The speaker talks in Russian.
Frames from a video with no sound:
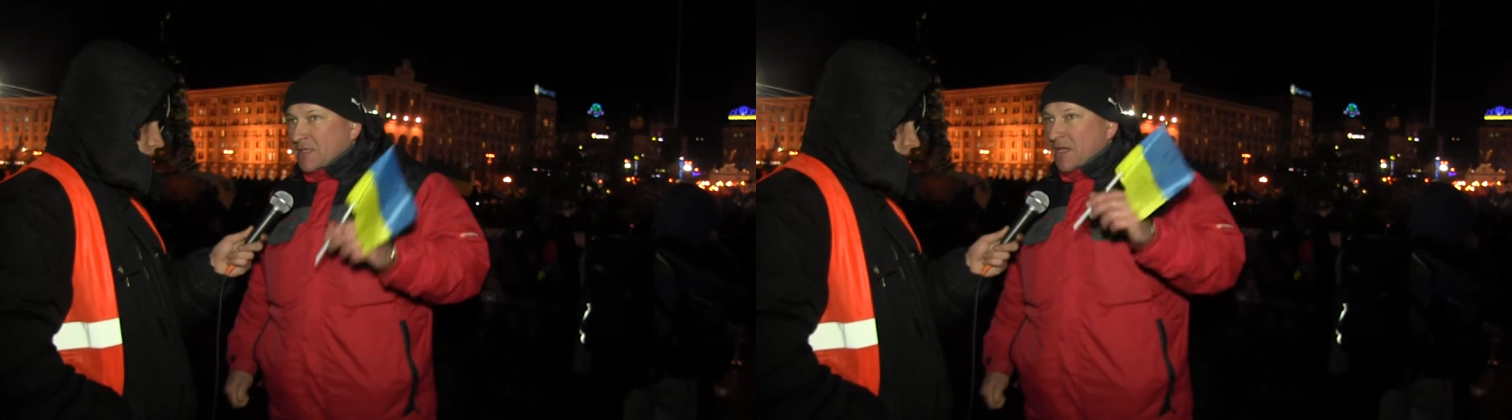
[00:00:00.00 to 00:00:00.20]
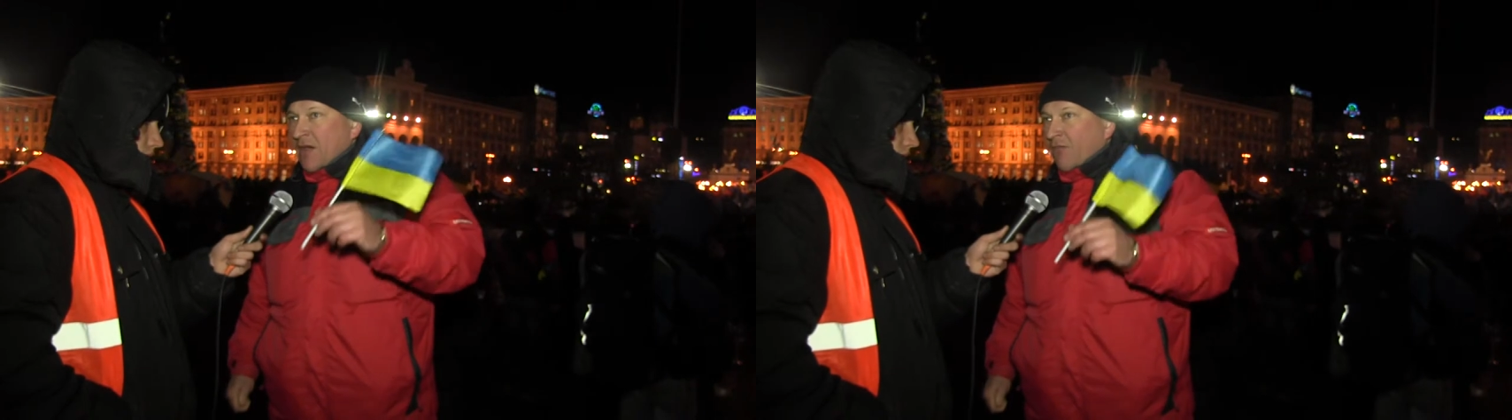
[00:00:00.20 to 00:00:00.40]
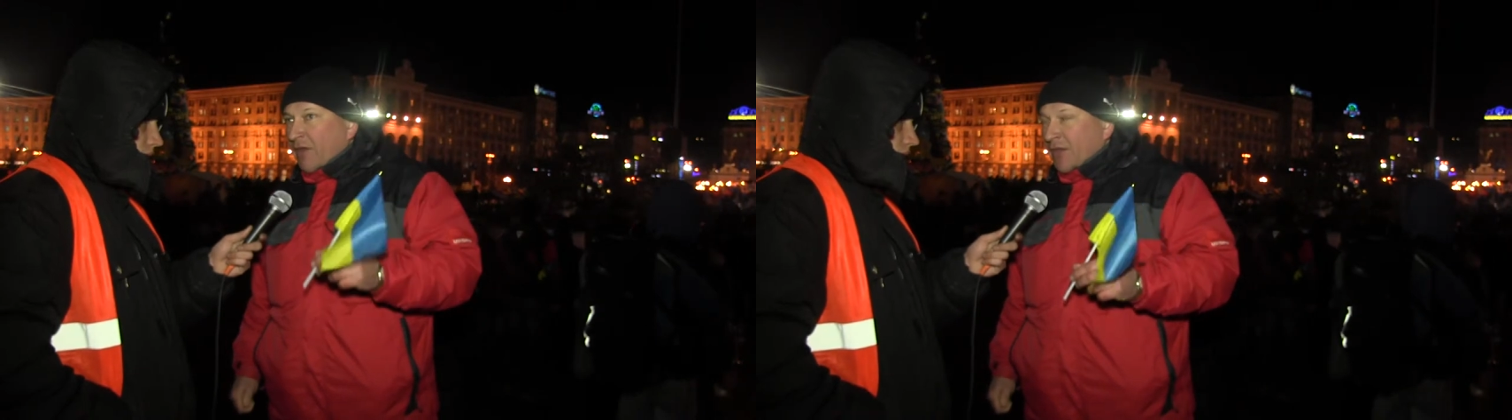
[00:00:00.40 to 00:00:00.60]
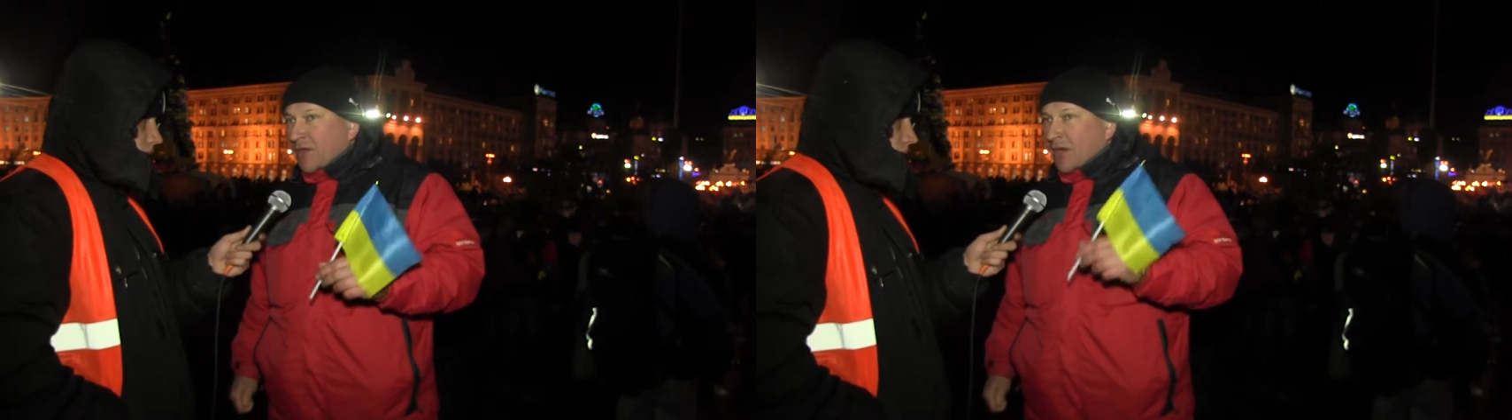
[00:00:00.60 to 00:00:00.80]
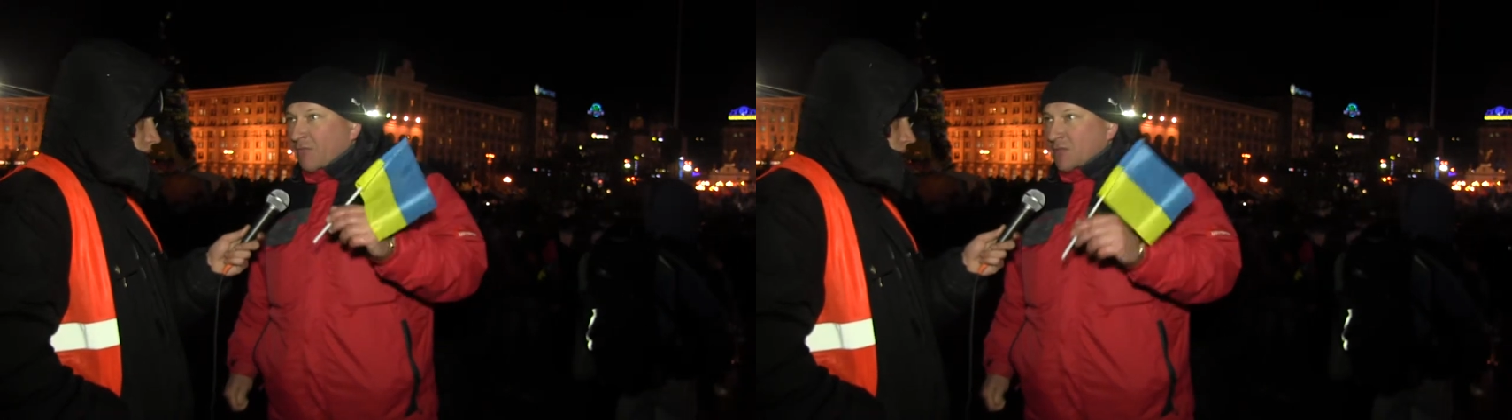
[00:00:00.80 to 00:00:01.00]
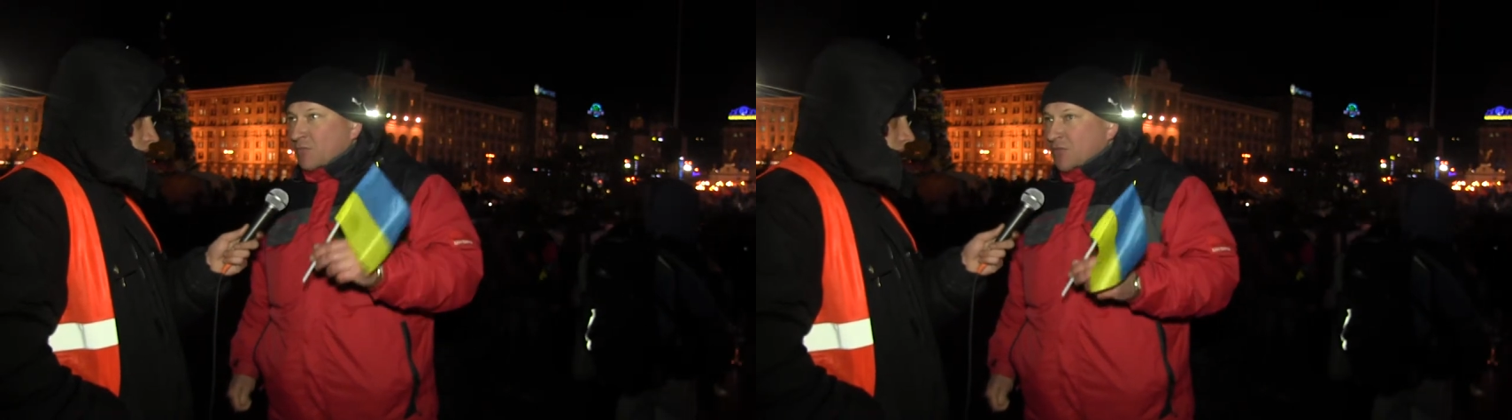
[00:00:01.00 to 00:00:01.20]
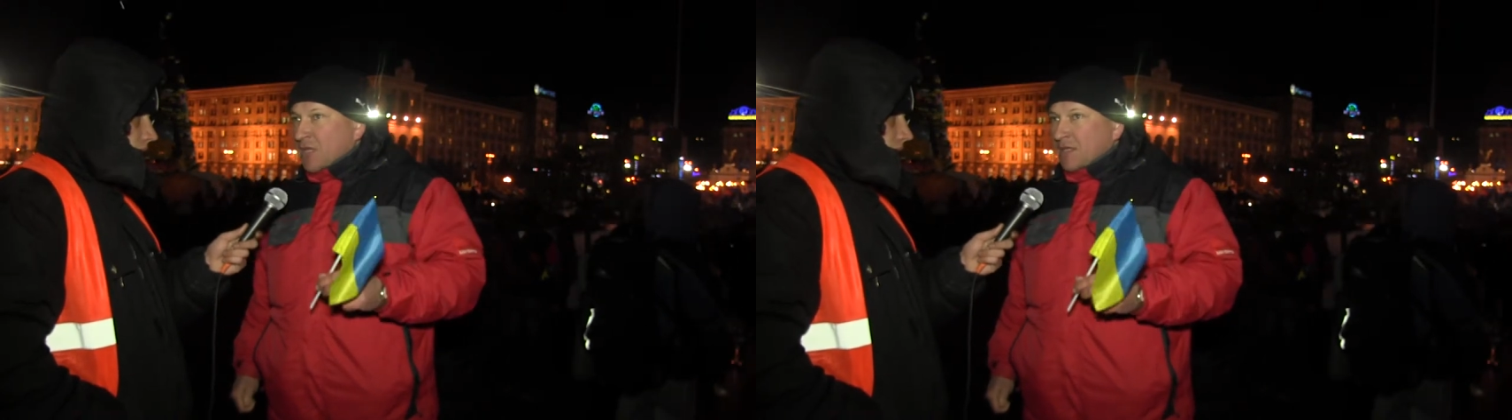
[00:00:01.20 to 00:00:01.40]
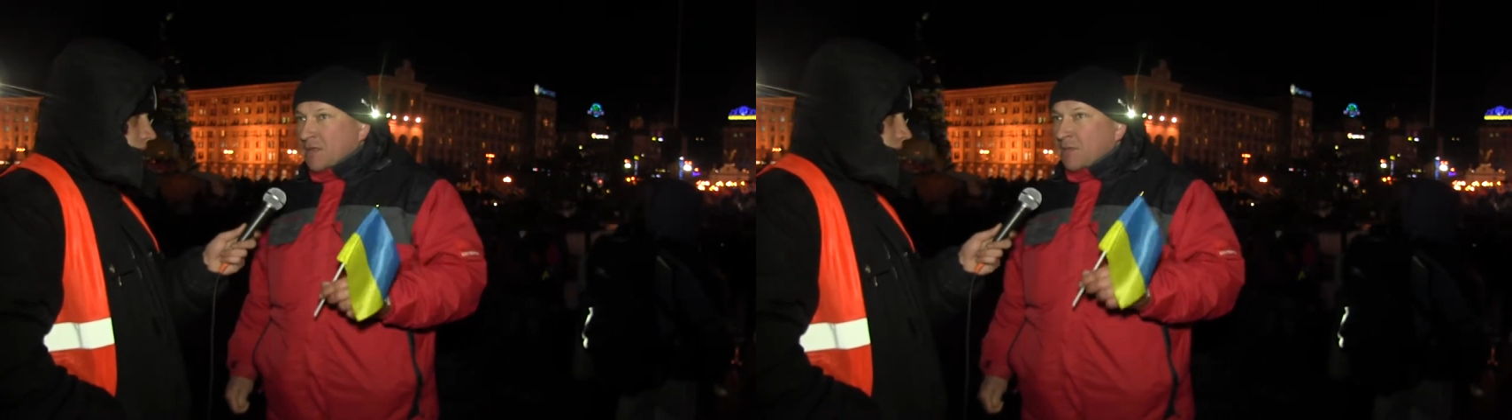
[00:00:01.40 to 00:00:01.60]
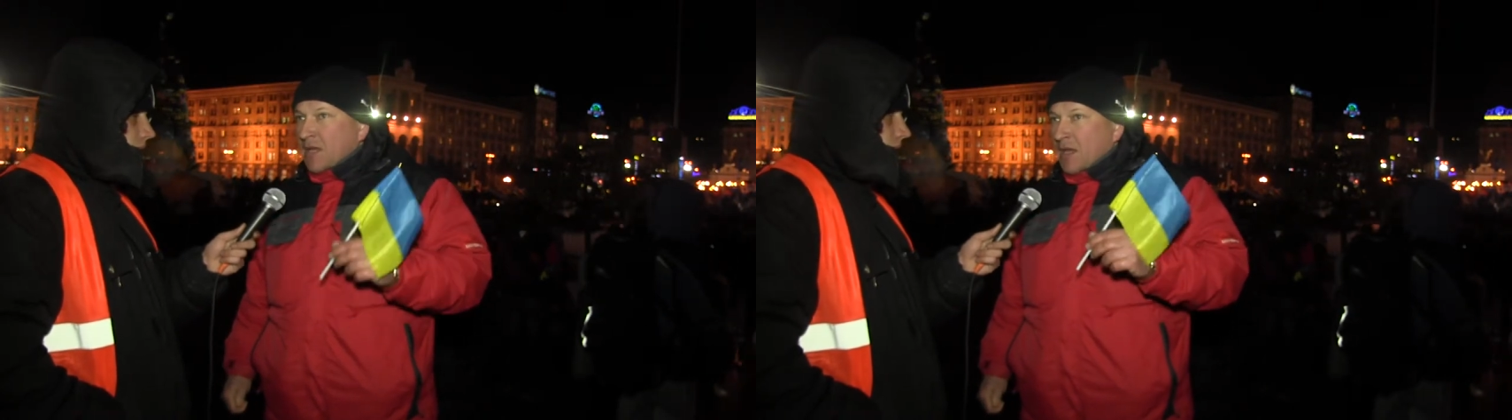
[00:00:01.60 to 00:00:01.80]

сидя в квартирах, возмущаться